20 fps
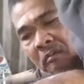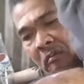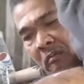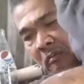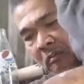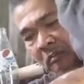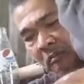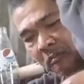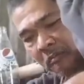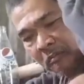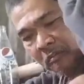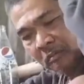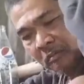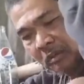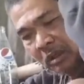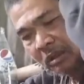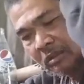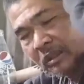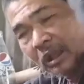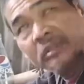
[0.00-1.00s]
Tignan mo.
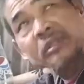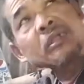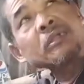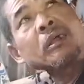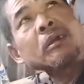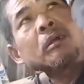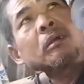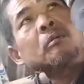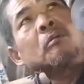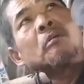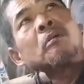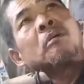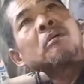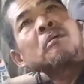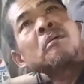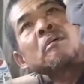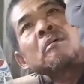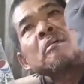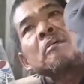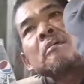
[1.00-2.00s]
Ay, data niyan, ayaw ko.
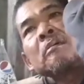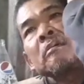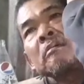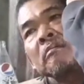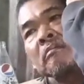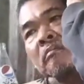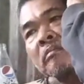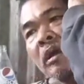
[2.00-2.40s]
Anong data?